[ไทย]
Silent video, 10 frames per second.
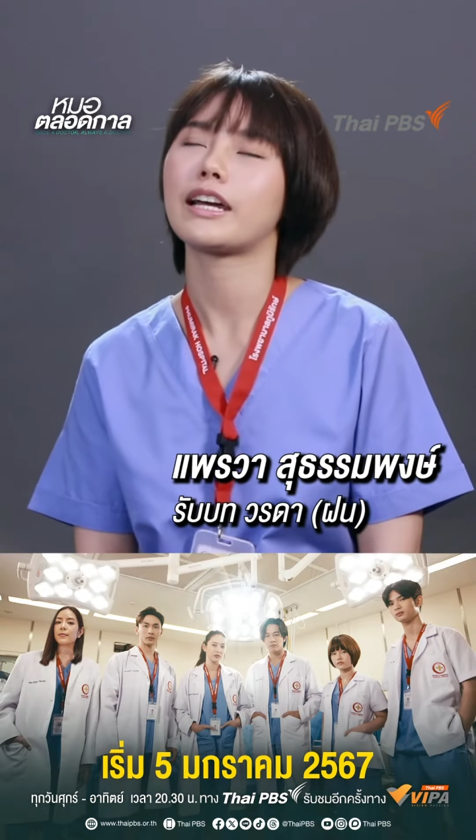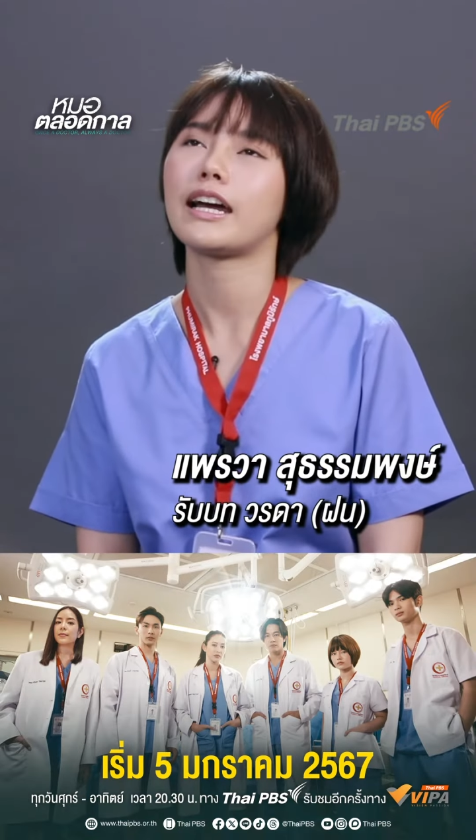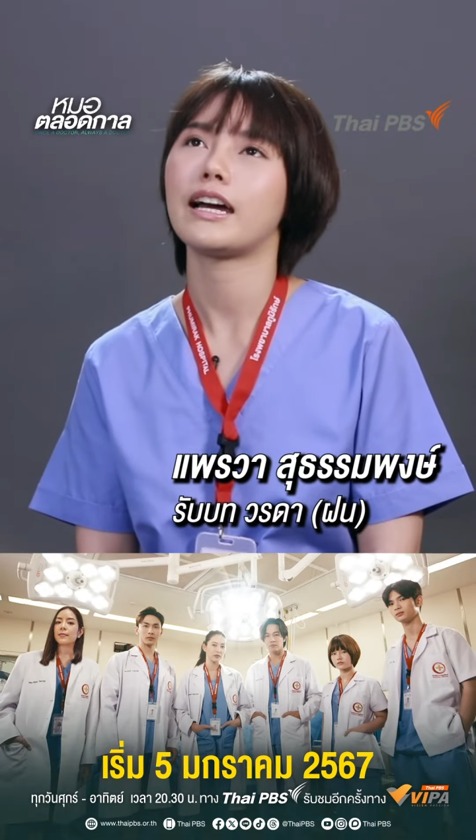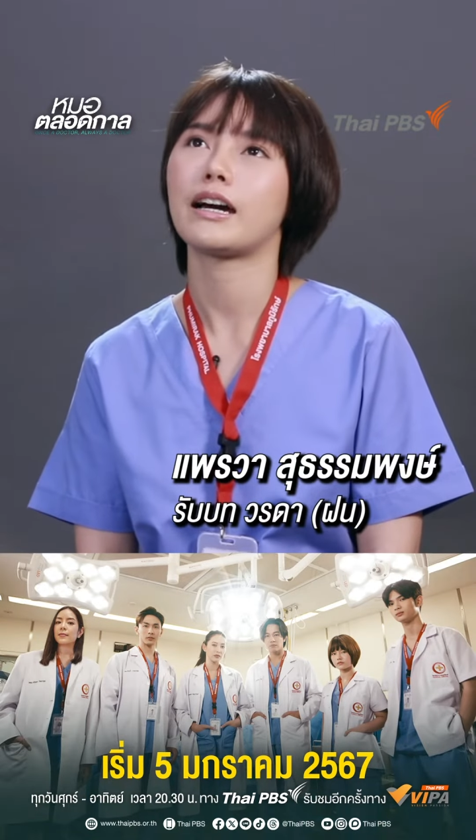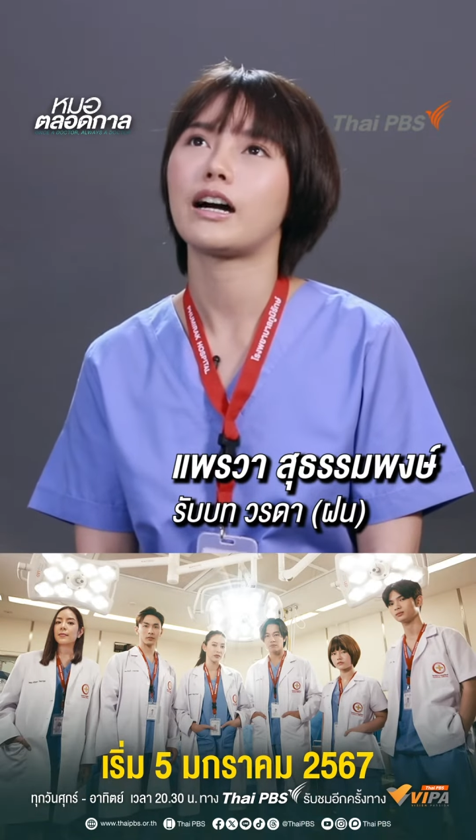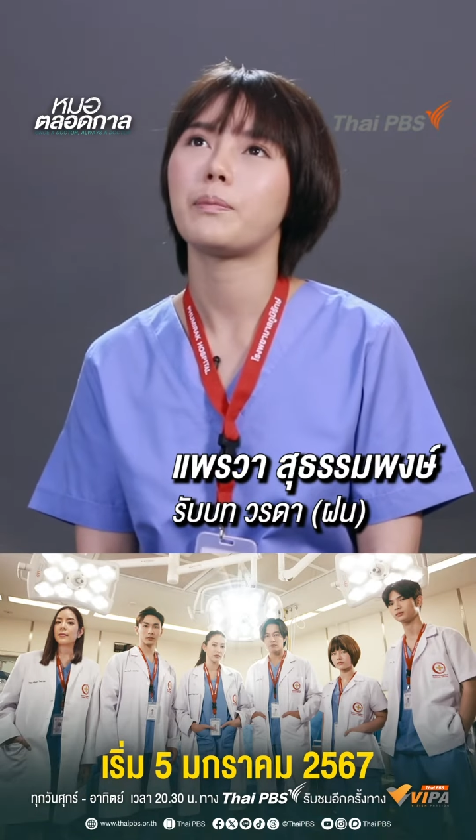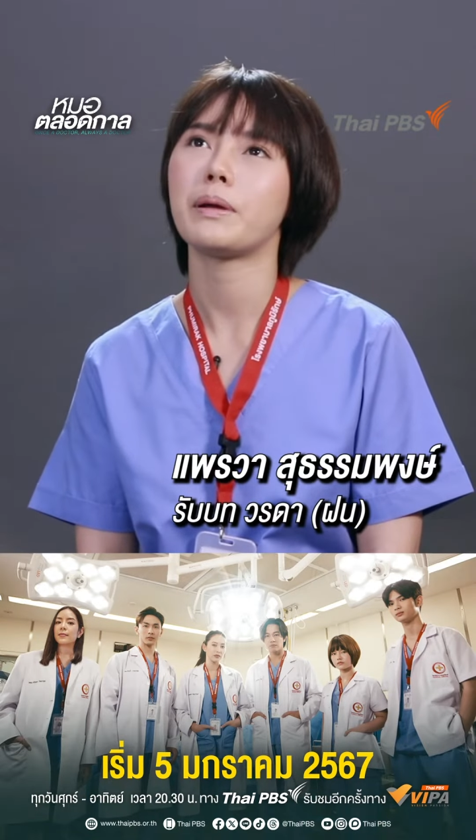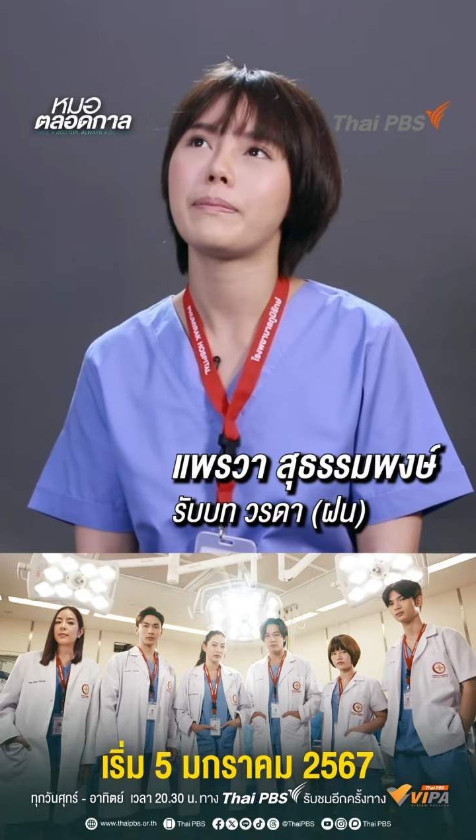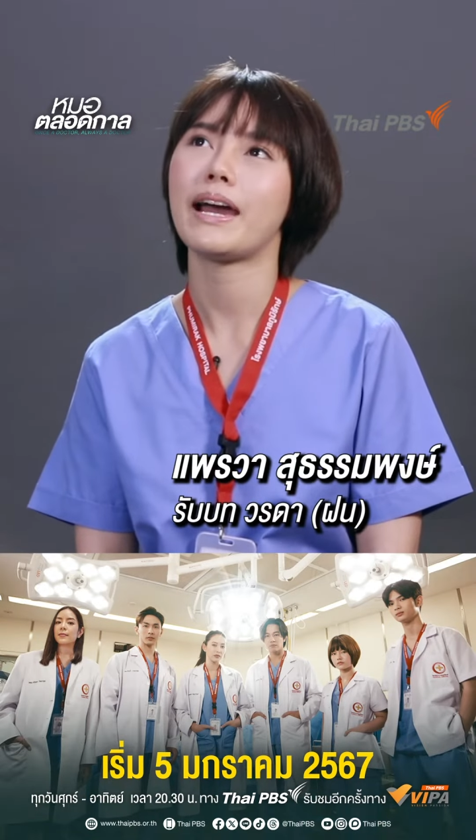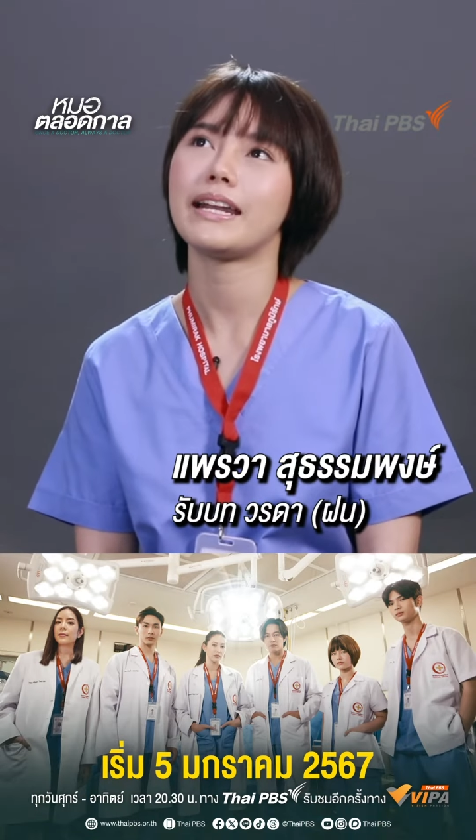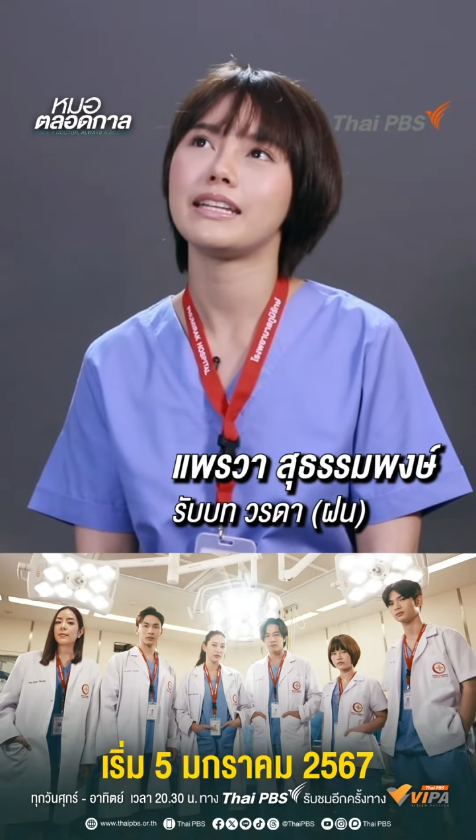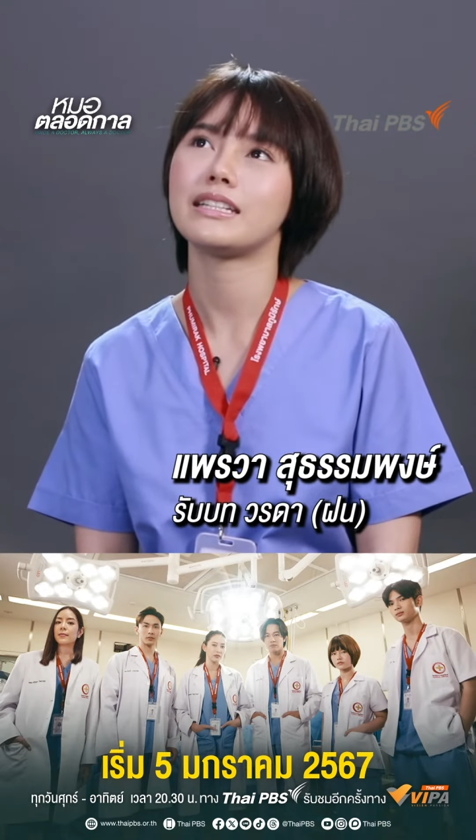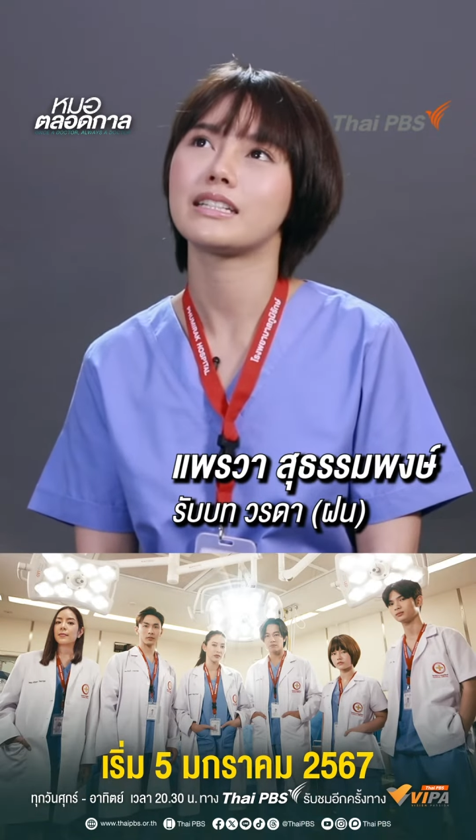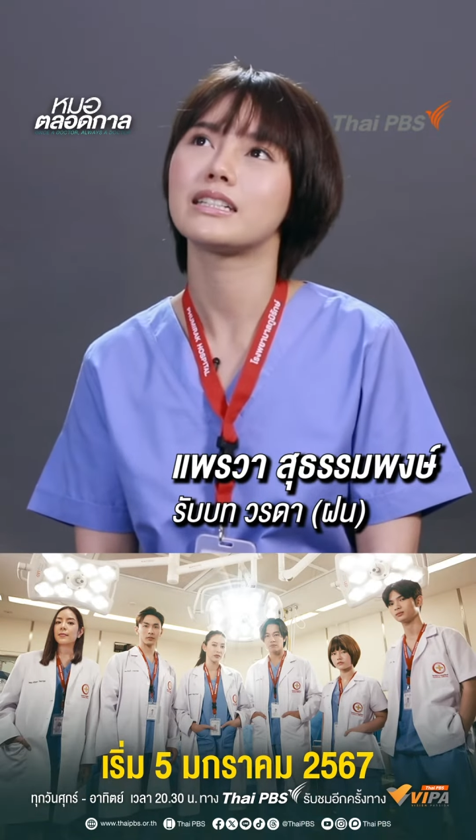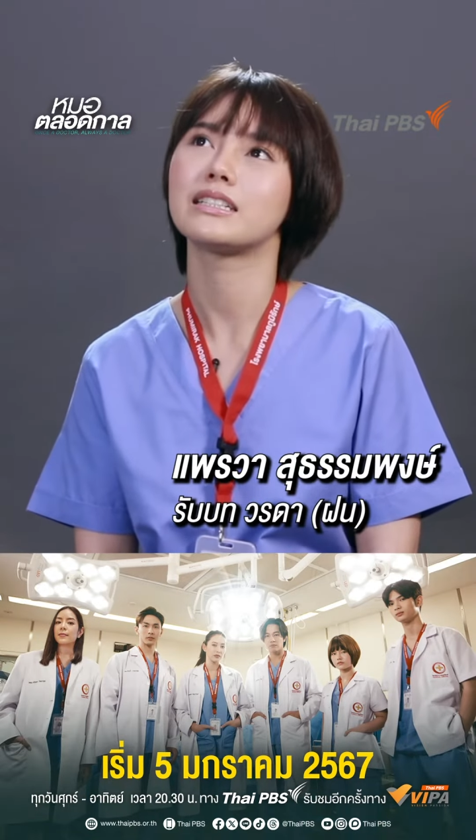ค่ะ เขาเป็นแพทย์อิ
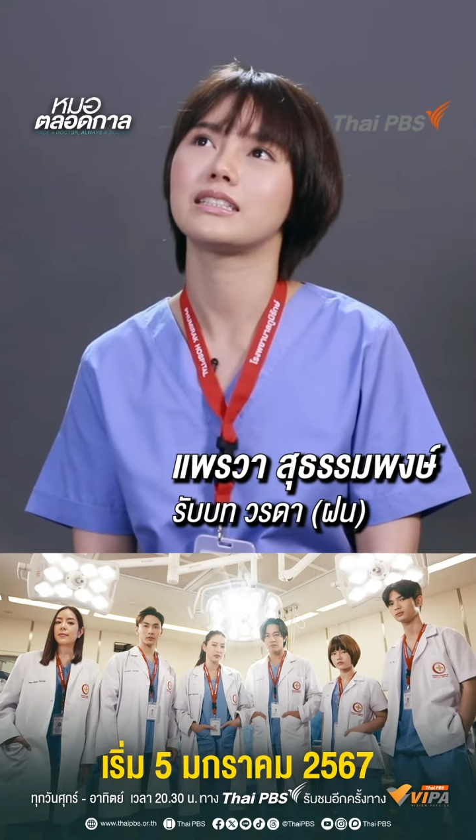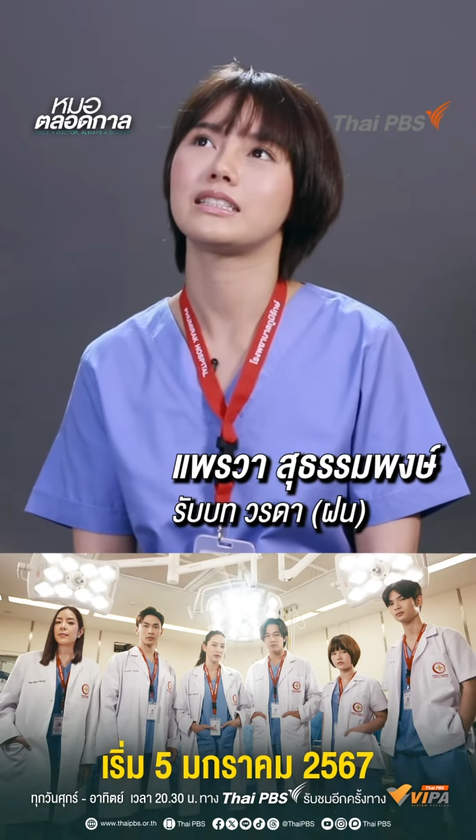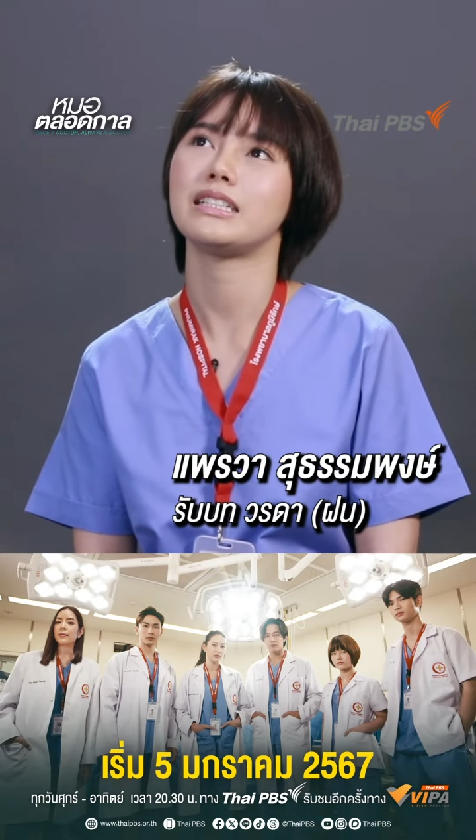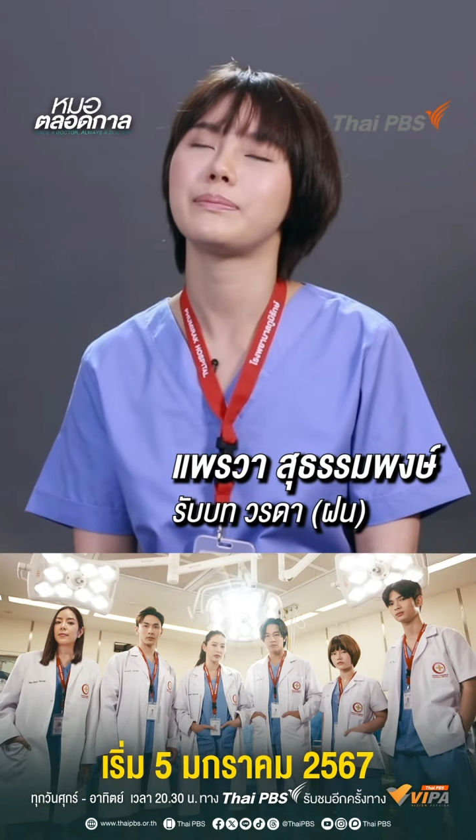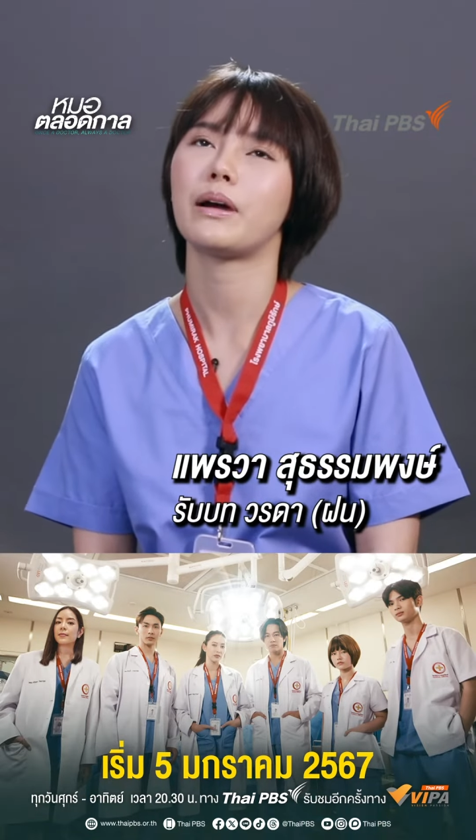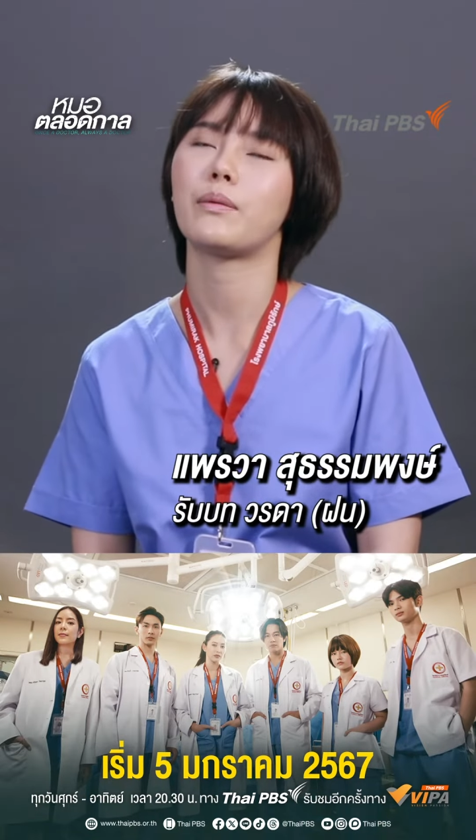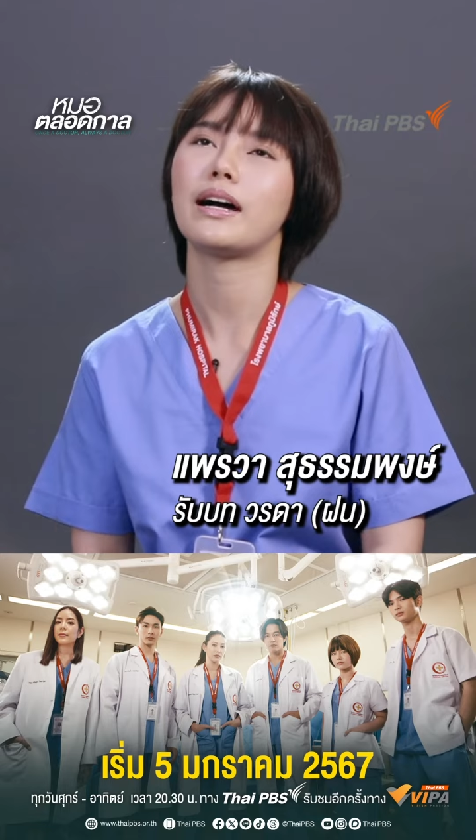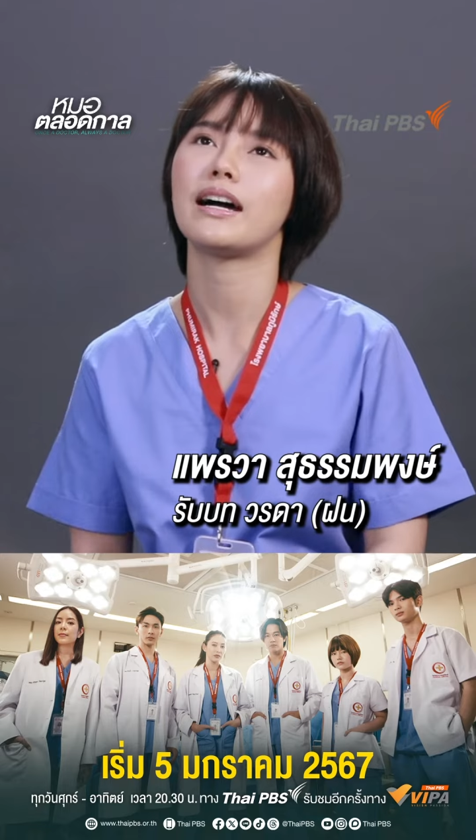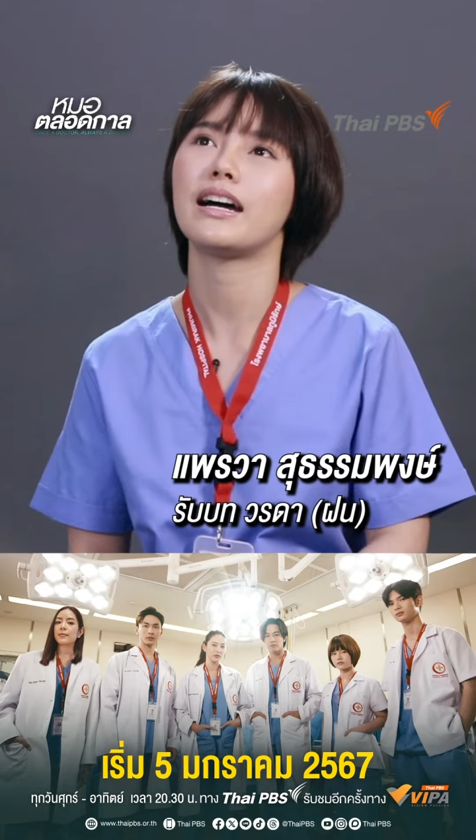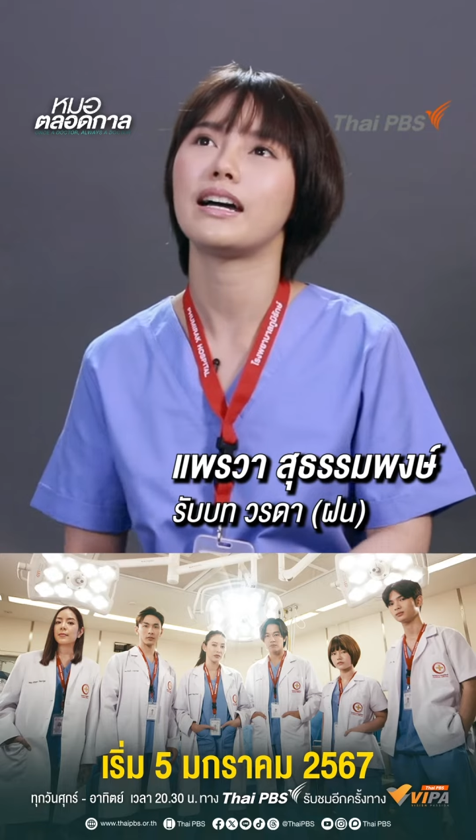นเทอร์นที่แบบว่า